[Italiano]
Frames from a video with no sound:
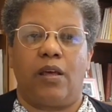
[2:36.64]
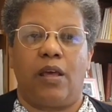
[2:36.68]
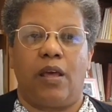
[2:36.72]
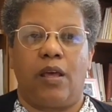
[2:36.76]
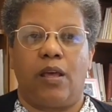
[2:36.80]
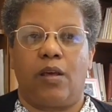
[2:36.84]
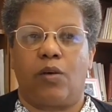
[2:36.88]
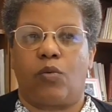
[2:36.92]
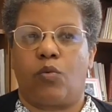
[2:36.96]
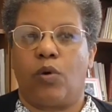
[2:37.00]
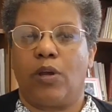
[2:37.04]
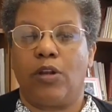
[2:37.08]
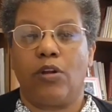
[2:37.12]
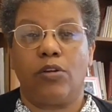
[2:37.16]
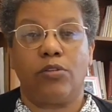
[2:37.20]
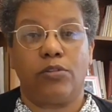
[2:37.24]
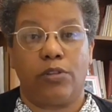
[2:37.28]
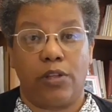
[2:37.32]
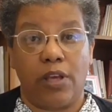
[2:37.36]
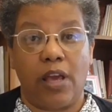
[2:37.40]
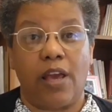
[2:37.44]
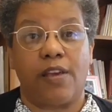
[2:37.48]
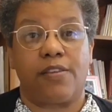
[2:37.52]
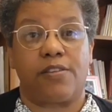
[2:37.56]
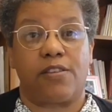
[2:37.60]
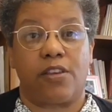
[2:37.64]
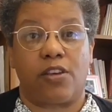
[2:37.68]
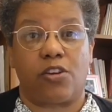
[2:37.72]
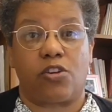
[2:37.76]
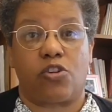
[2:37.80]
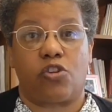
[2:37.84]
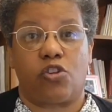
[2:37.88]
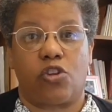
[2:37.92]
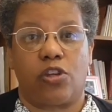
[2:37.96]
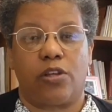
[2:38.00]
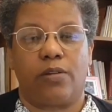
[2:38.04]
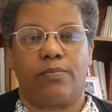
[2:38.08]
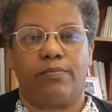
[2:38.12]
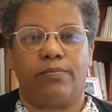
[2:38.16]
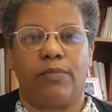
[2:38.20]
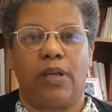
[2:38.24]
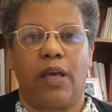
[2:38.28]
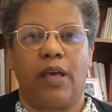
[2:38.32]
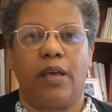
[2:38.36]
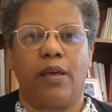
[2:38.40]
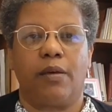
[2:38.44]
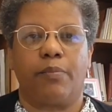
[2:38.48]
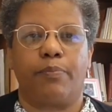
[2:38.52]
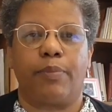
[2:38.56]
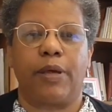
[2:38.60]
Eh, quello di esserci,
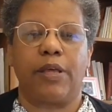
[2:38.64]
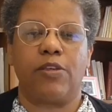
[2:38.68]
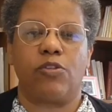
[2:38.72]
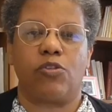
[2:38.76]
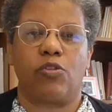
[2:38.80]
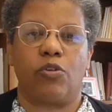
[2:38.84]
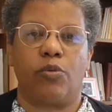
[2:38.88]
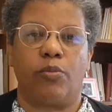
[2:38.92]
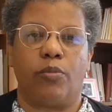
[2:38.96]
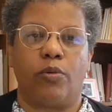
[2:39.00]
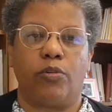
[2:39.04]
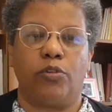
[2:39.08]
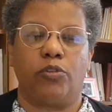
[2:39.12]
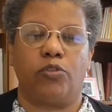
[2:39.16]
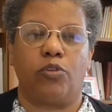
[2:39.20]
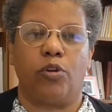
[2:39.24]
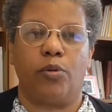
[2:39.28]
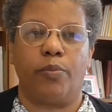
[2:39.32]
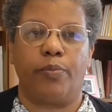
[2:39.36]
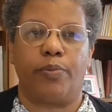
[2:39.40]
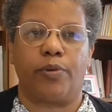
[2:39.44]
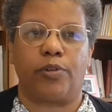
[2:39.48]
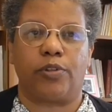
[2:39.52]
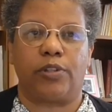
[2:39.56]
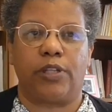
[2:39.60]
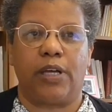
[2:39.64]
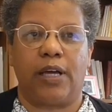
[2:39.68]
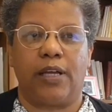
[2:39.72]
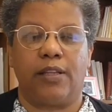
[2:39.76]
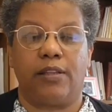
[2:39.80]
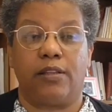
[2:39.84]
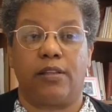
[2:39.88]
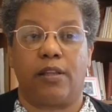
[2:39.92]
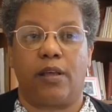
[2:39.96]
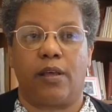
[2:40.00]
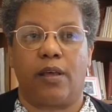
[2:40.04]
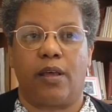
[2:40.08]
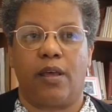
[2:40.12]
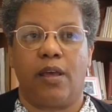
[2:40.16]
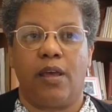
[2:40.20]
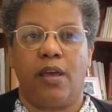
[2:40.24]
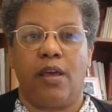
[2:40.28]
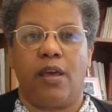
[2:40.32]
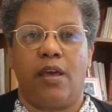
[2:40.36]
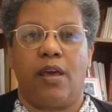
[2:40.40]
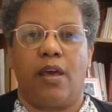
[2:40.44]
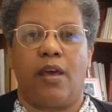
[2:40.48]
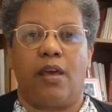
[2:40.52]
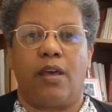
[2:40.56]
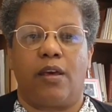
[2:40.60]
eh, penso molto importante
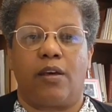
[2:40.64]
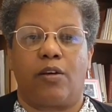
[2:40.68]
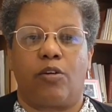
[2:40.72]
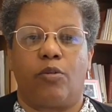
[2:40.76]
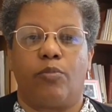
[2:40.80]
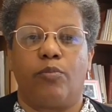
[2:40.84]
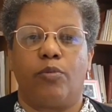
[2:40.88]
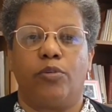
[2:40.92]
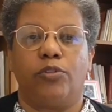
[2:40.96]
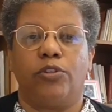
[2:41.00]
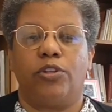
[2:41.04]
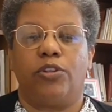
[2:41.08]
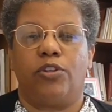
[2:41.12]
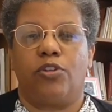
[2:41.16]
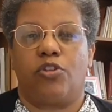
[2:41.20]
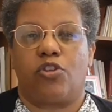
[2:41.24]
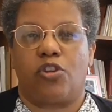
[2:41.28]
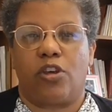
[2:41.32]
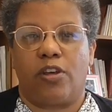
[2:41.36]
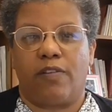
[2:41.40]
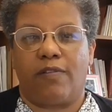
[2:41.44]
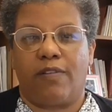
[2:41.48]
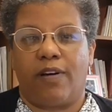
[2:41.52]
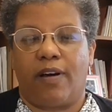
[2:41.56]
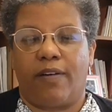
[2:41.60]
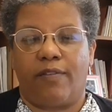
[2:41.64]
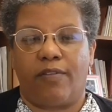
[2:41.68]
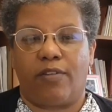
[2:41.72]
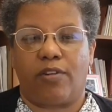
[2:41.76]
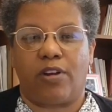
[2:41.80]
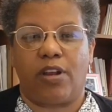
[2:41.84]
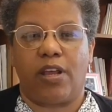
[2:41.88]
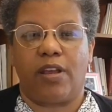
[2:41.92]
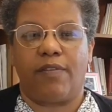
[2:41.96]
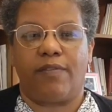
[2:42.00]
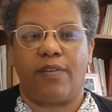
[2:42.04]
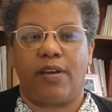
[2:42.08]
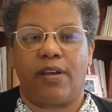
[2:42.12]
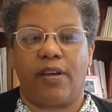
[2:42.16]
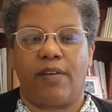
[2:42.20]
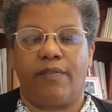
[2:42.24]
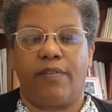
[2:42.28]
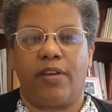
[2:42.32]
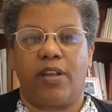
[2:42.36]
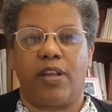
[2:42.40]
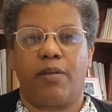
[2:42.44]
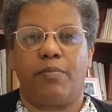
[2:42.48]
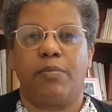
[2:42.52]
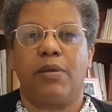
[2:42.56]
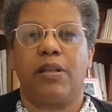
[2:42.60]
e Comboni diceva vorrei
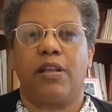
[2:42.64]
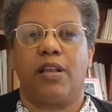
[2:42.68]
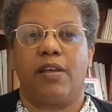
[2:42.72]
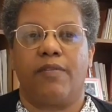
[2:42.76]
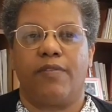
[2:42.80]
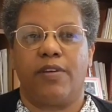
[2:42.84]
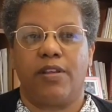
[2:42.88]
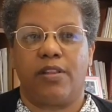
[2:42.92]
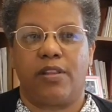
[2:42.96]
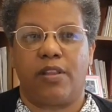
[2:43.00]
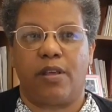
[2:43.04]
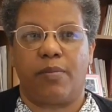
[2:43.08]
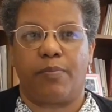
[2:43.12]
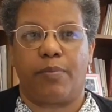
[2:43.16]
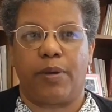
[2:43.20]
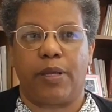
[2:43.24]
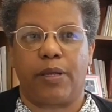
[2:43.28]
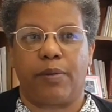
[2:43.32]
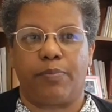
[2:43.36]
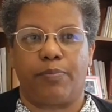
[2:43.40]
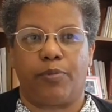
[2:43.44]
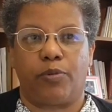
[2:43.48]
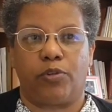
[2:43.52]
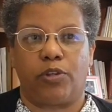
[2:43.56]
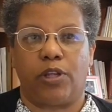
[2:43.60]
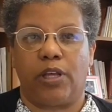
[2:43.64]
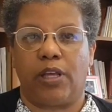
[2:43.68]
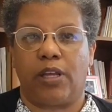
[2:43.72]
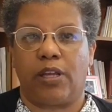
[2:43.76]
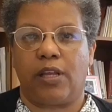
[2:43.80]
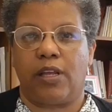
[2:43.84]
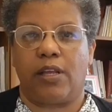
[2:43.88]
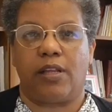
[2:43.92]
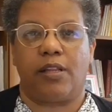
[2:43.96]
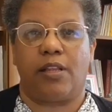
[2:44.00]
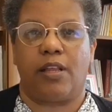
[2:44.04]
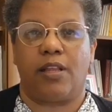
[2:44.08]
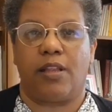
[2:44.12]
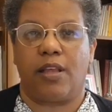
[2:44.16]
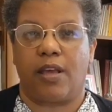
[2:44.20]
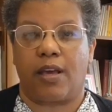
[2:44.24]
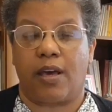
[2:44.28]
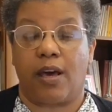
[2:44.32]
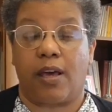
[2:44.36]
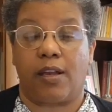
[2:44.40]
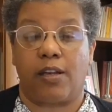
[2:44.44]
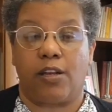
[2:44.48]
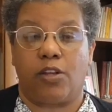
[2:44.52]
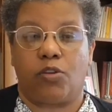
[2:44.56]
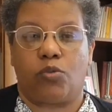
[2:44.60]
avere mille vite per poter
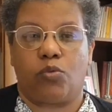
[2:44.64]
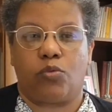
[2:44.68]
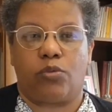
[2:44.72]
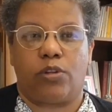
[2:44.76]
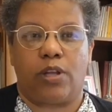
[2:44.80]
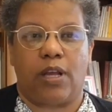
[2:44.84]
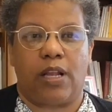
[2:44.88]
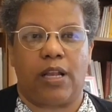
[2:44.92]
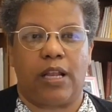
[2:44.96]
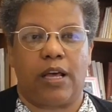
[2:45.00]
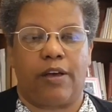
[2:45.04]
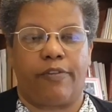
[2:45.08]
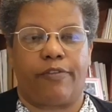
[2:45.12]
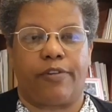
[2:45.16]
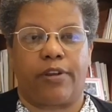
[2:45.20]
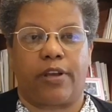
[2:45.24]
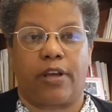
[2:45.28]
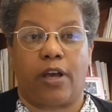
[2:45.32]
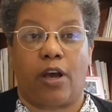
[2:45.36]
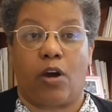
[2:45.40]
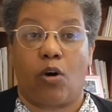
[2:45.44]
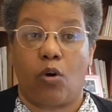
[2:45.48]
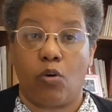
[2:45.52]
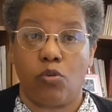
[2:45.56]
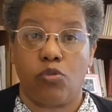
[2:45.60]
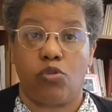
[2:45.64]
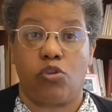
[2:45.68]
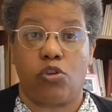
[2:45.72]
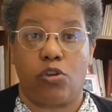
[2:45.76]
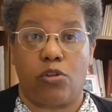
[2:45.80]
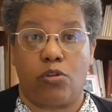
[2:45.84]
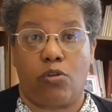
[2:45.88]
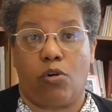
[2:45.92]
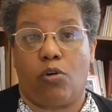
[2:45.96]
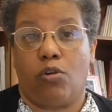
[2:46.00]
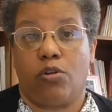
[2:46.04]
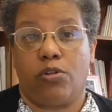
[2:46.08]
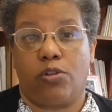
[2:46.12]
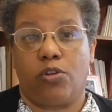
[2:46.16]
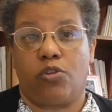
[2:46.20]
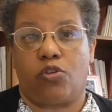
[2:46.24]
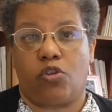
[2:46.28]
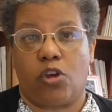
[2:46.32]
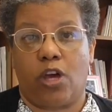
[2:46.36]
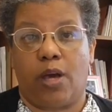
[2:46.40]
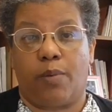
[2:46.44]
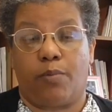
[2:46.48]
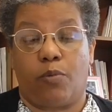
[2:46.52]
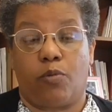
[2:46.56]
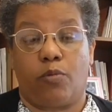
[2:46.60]
dedicarle tutte all'Africa. Oggi noi
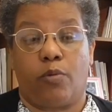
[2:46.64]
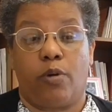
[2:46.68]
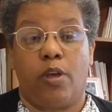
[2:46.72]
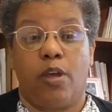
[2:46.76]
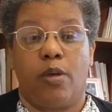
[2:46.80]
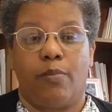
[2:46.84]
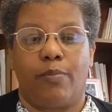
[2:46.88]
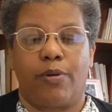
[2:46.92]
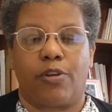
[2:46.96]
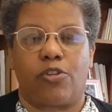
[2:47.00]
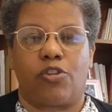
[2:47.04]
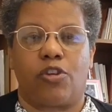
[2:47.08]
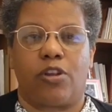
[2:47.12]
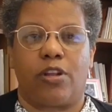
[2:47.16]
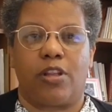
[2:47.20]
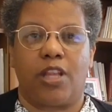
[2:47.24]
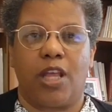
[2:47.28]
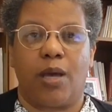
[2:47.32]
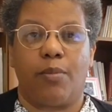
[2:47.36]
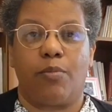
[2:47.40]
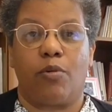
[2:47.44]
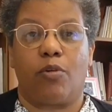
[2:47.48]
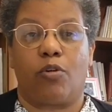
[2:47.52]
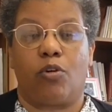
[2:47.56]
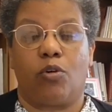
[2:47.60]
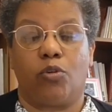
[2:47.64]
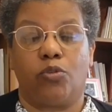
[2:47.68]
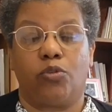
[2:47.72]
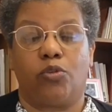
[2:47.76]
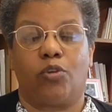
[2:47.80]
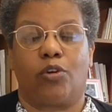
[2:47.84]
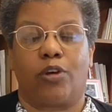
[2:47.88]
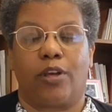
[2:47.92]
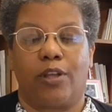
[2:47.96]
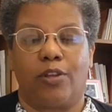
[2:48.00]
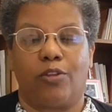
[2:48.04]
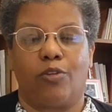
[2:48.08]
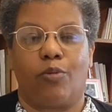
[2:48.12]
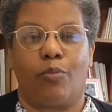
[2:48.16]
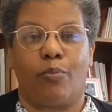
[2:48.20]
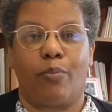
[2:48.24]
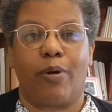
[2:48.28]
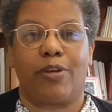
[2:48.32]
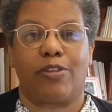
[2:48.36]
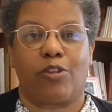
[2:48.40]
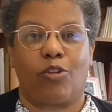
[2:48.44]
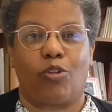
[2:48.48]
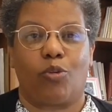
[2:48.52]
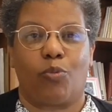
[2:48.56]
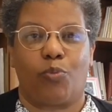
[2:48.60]
diciamo, perché ci rendiamo conto che non
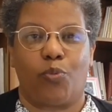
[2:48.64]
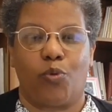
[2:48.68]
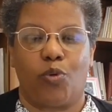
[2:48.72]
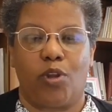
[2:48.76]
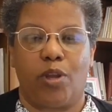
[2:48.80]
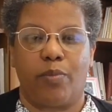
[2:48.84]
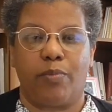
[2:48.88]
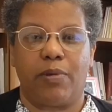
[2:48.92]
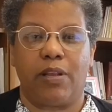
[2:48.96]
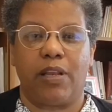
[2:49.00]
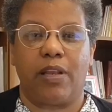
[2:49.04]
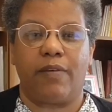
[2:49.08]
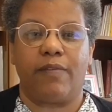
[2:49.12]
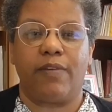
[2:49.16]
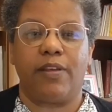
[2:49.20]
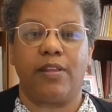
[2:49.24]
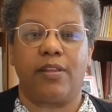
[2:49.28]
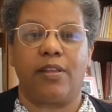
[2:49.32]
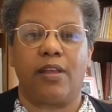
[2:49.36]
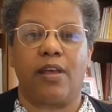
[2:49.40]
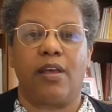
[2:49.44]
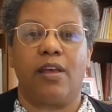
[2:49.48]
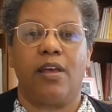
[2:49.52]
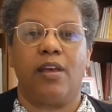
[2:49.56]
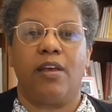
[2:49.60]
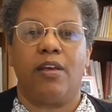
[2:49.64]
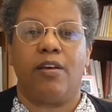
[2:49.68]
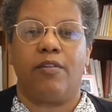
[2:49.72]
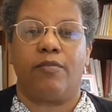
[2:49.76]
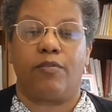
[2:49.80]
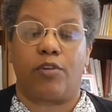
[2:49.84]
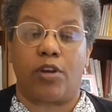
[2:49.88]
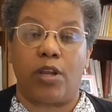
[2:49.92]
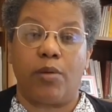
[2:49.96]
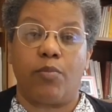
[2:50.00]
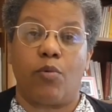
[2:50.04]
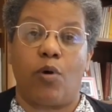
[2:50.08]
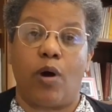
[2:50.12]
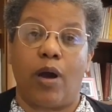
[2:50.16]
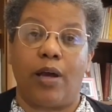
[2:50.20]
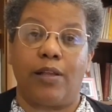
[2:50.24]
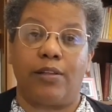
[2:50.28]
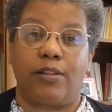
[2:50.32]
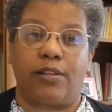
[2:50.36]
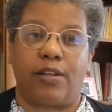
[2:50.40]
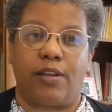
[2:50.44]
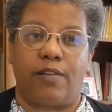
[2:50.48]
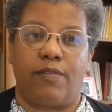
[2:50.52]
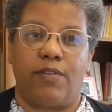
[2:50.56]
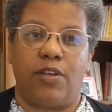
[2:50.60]
bastano più le mille vite, vorremmo
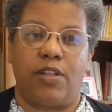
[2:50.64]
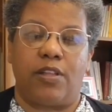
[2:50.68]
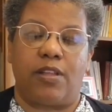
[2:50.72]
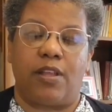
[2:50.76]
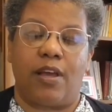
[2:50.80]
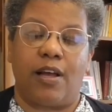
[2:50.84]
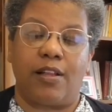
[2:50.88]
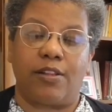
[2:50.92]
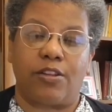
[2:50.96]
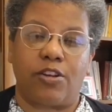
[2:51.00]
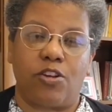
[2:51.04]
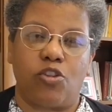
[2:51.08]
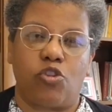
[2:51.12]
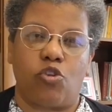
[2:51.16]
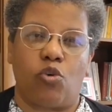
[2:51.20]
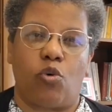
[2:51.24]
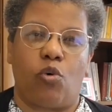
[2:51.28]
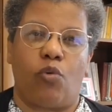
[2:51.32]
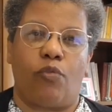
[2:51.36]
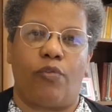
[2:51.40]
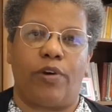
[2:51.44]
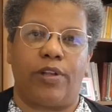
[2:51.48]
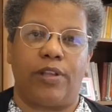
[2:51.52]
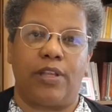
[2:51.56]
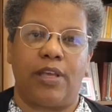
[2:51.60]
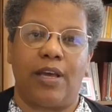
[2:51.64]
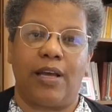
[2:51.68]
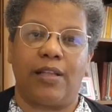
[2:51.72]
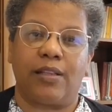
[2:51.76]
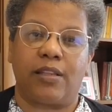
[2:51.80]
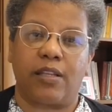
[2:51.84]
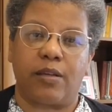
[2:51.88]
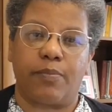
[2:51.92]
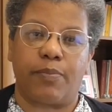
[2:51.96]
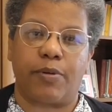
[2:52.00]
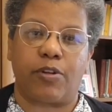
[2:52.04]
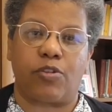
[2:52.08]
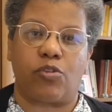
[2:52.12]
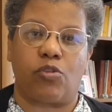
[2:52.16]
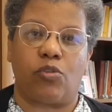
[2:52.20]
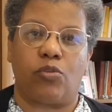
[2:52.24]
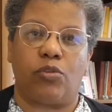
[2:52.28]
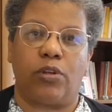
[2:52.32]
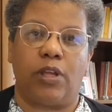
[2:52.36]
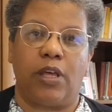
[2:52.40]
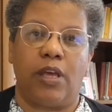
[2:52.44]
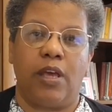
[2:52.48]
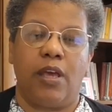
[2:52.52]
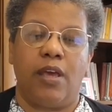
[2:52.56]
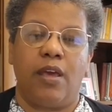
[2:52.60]
altre vite, altri giovani, altre
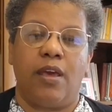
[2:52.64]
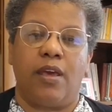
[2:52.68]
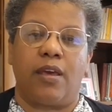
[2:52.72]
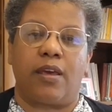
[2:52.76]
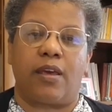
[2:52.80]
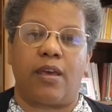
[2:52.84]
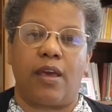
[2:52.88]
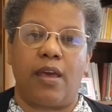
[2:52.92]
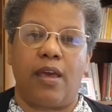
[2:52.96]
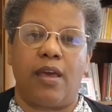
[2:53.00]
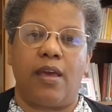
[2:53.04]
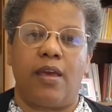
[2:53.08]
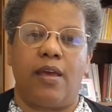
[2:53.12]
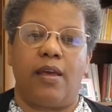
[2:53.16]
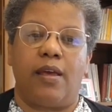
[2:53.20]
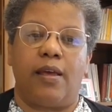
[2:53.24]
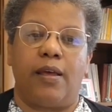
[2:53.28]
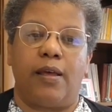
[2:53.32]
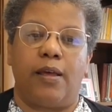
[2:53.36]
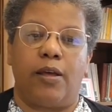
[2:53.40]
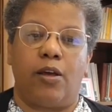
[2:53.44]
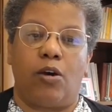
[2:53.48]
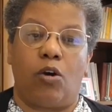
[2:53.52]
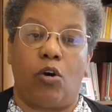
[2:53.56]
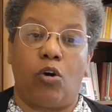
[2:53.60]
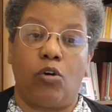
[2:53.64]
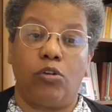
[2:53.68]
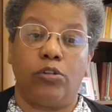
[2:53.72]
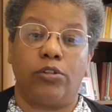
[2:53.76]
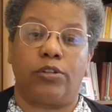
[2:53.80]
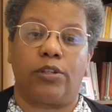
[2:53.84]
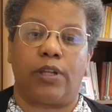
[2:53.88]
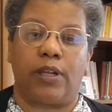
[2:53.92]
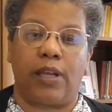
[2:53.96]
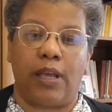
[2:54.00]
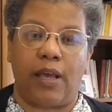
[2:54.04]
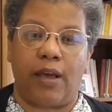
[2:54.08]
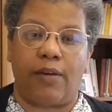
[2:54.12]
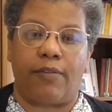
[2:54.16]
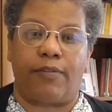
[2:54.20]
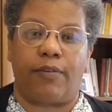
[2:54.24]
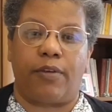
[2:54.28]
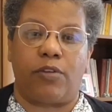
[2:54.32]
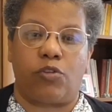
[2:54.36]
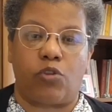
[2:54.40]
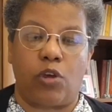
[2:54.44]
persone che eh, oltre a...